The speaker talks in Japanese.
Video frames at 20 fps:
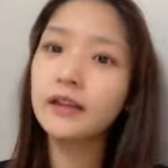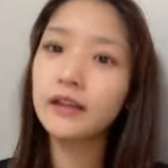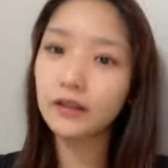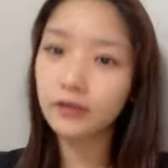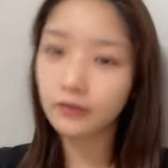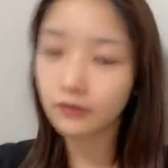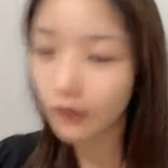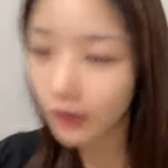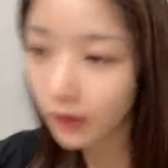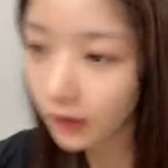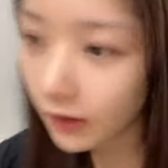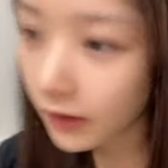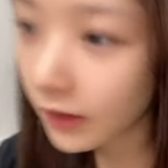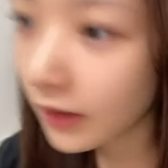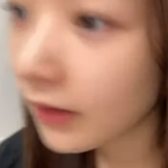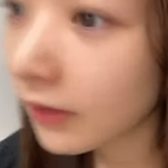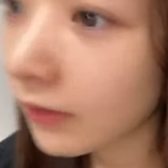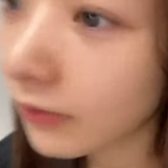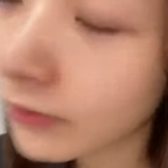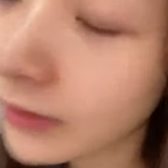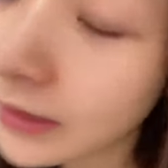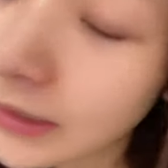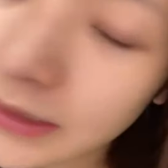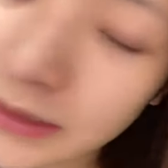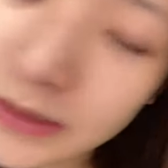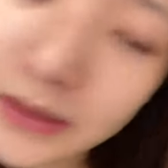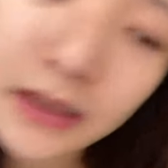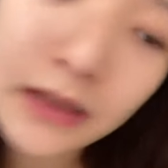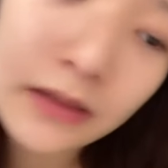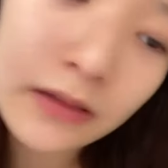てるわお
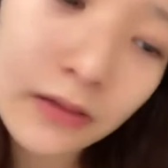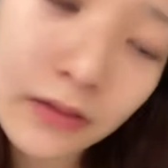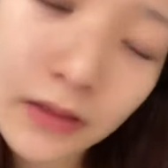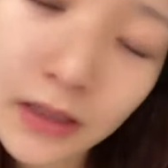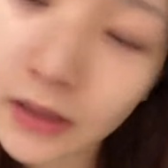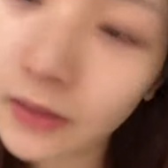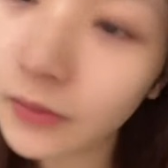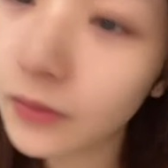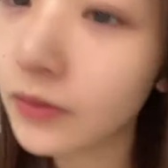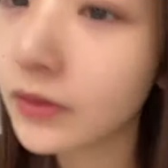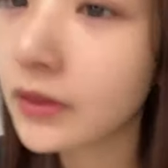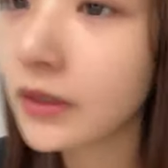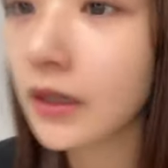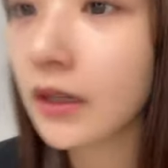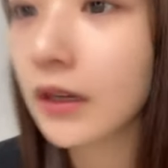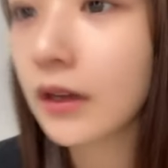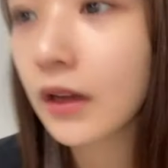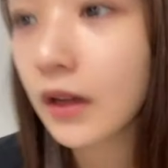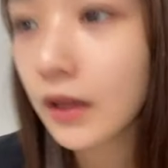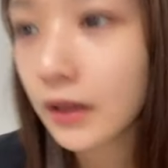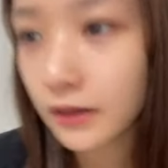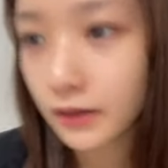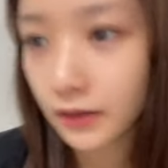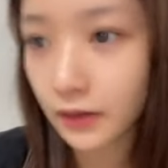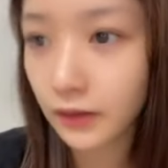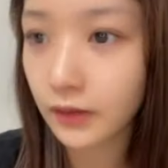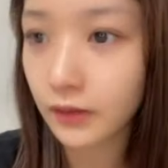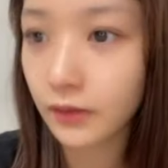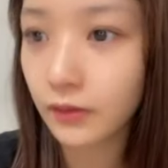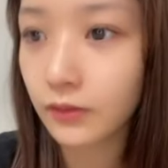姉ちゃんの結婚式で帰っ
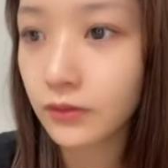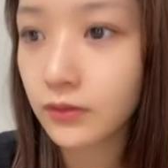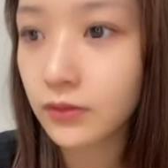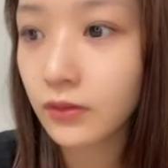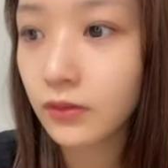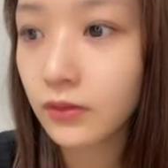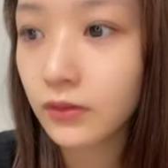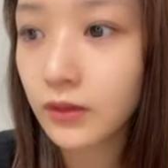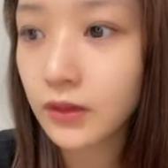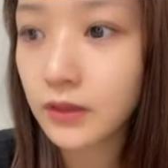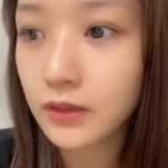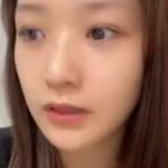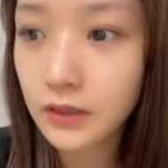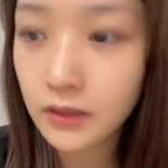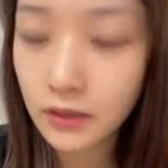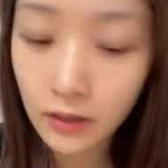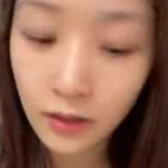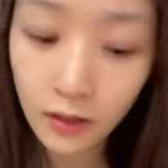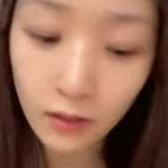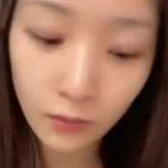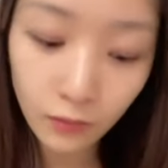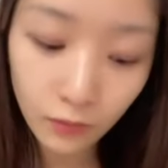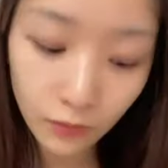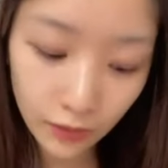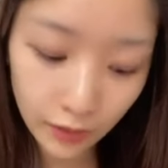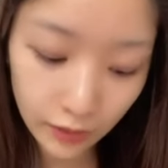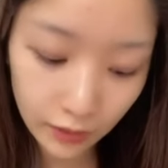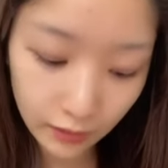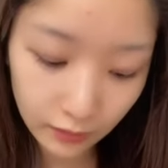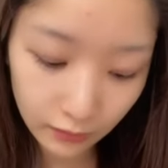たけどその時全然観
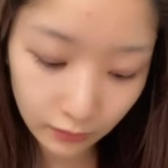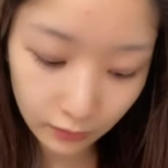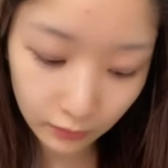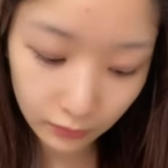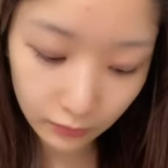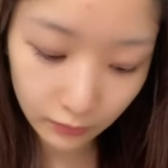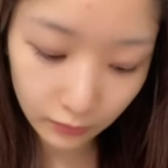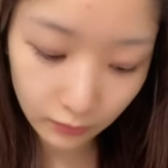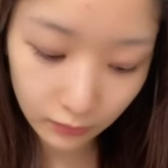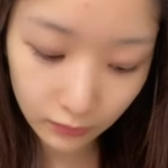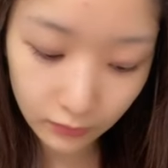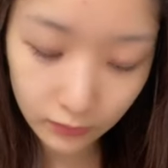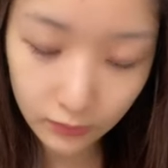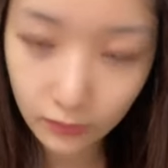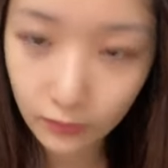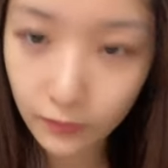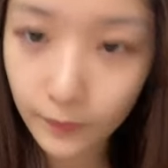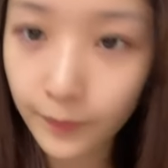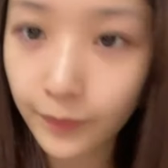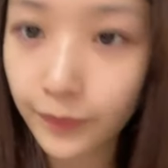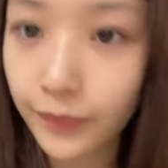光できなかったからさ